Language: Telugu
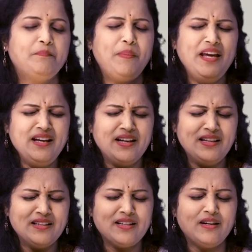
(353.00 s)
పింక్
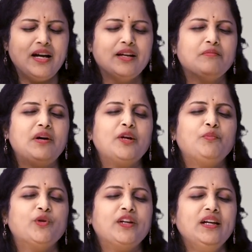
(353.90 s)
కలర్గా ఆయన
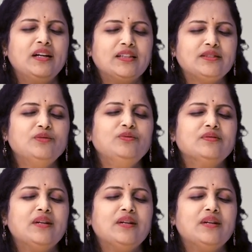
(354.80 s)
మారిపోయి అతను